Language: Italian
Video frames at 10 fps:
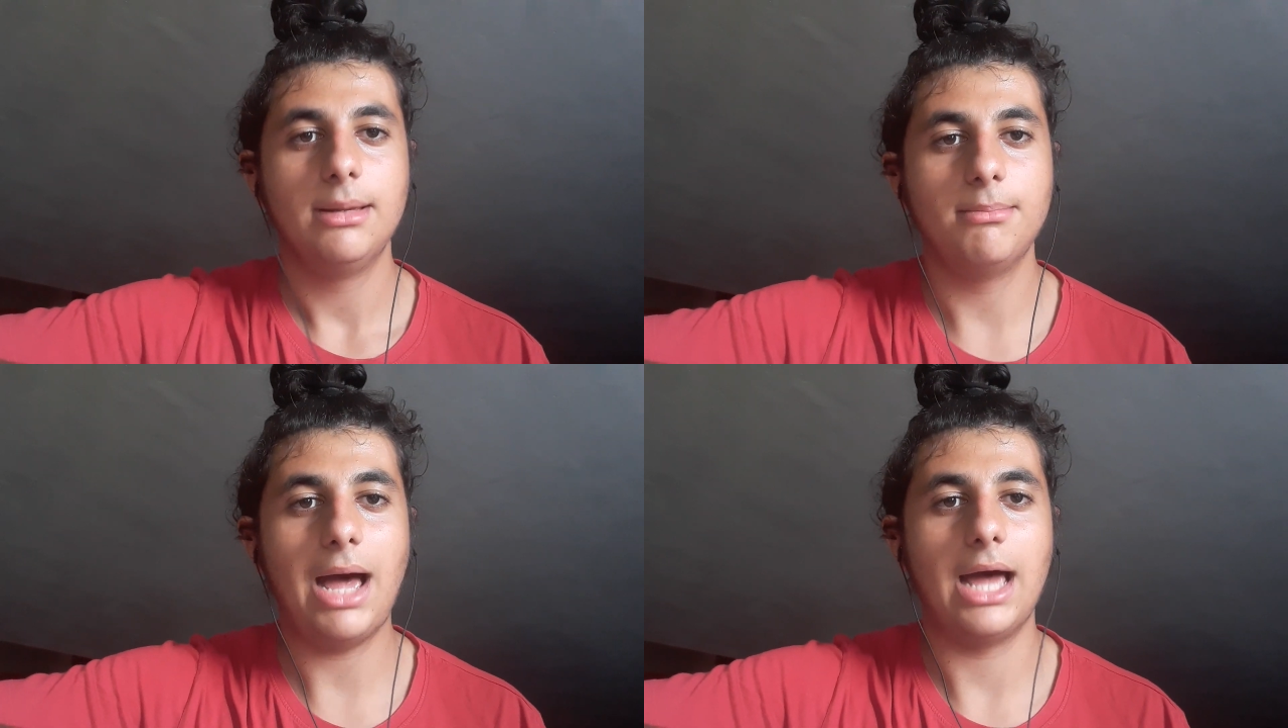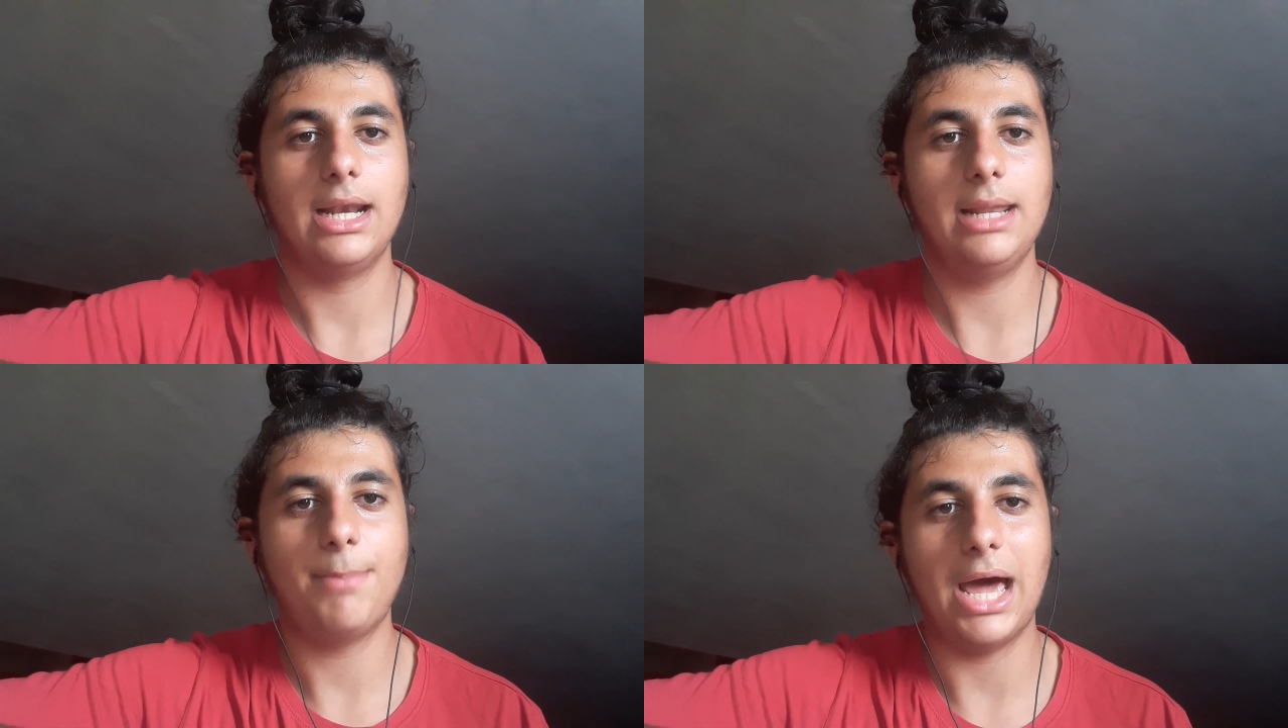ma
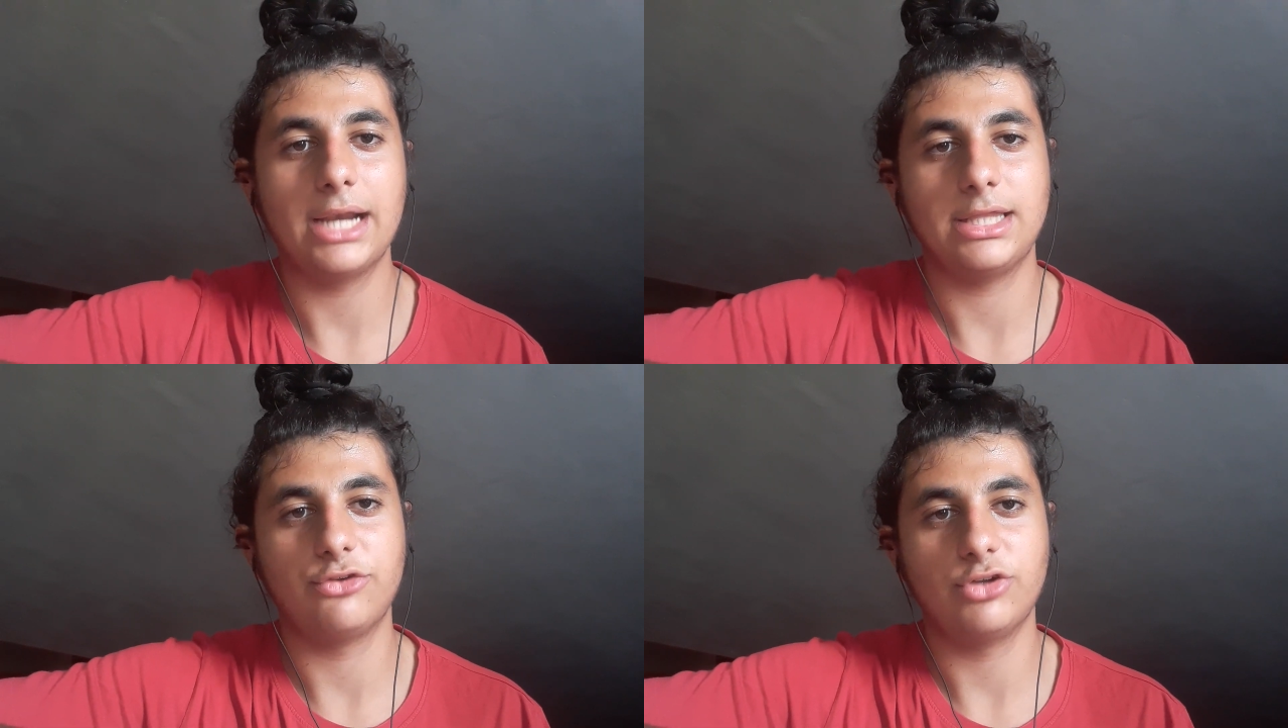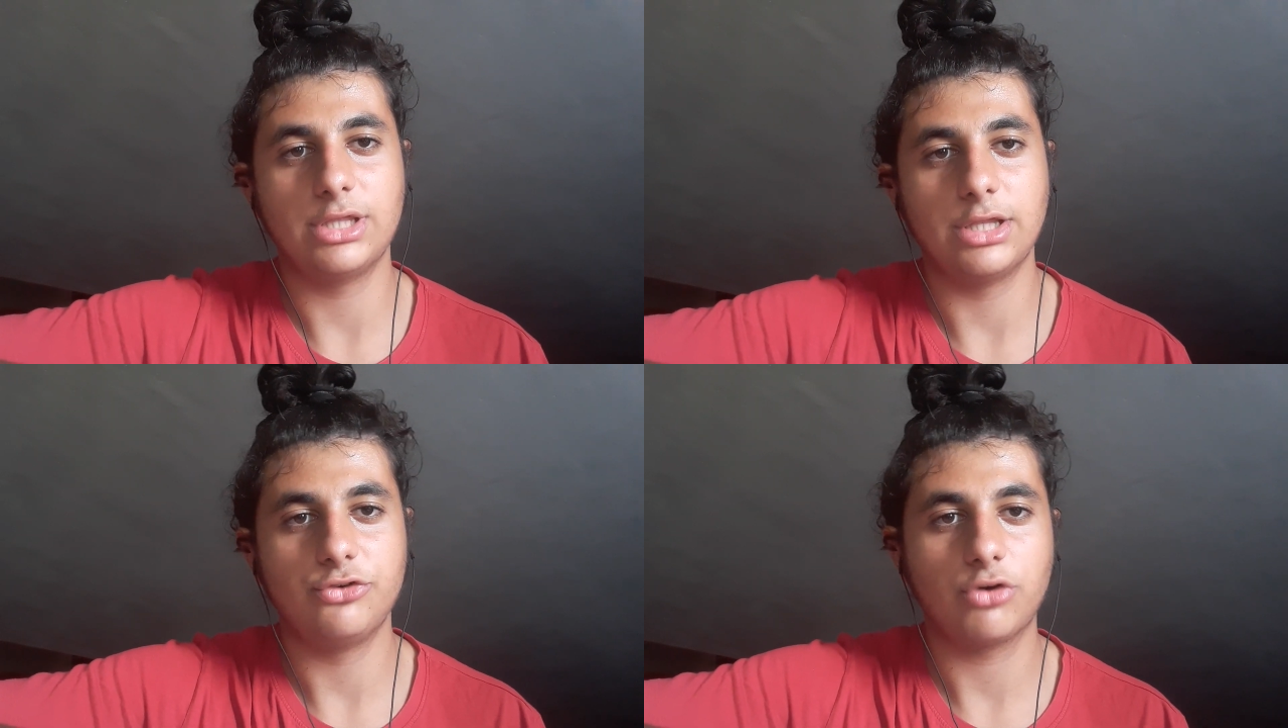le parti,
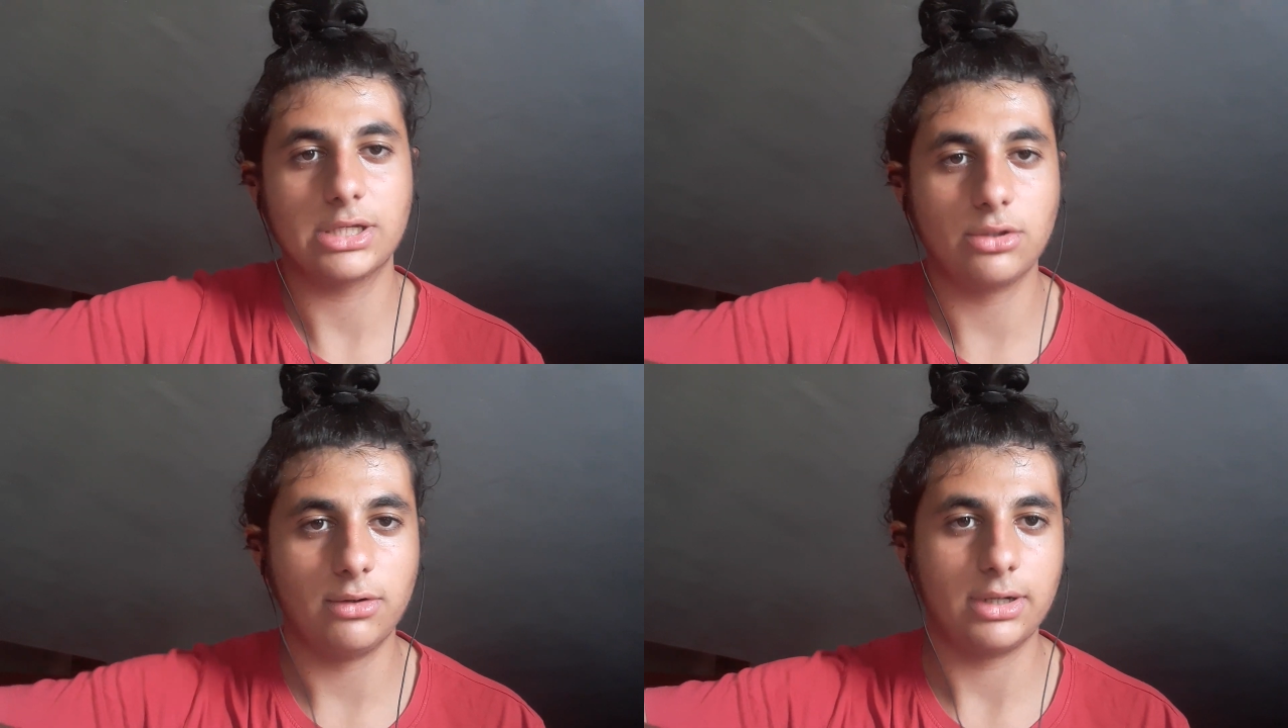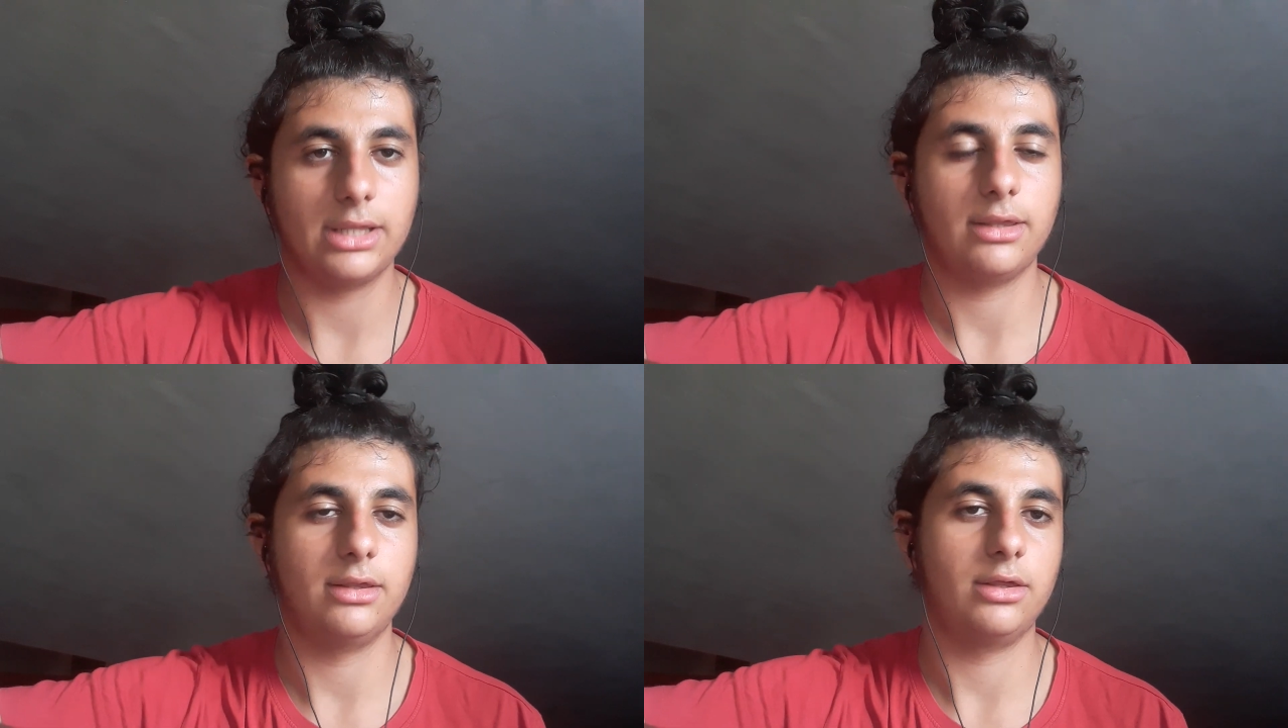agente del
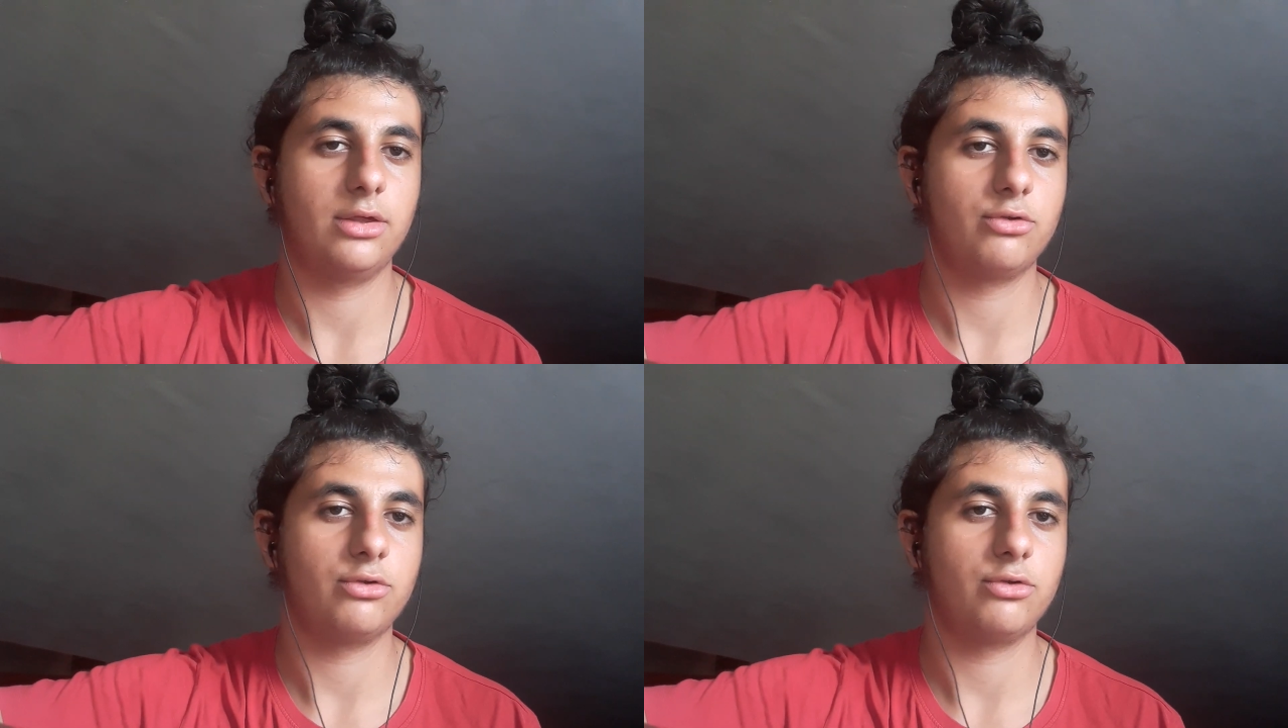giocatore, eh,